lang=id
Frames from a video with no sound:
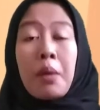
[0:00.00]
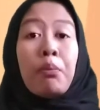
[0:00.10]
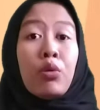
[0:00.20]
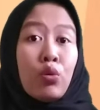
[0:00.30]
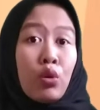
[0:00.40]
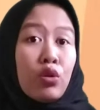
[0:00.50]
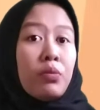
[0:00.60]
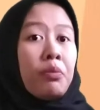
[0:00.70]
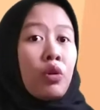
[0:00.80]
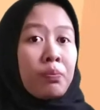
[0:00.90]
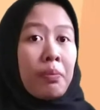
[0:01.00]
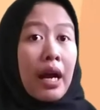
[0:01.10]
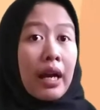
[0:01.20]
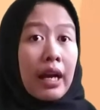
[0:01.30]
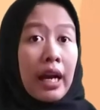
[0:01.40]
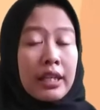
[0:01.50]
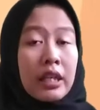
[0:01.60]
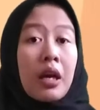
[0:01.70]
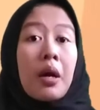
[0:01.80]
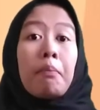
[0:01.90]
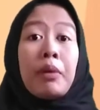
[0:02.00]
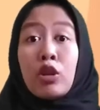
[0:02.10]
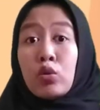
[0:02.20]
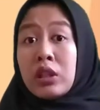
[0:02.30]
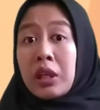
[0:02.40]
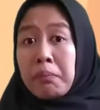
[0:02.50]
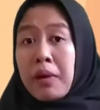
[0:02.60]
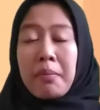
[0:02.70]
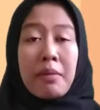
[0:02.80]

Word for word: Mulut merupakan pintu gerbang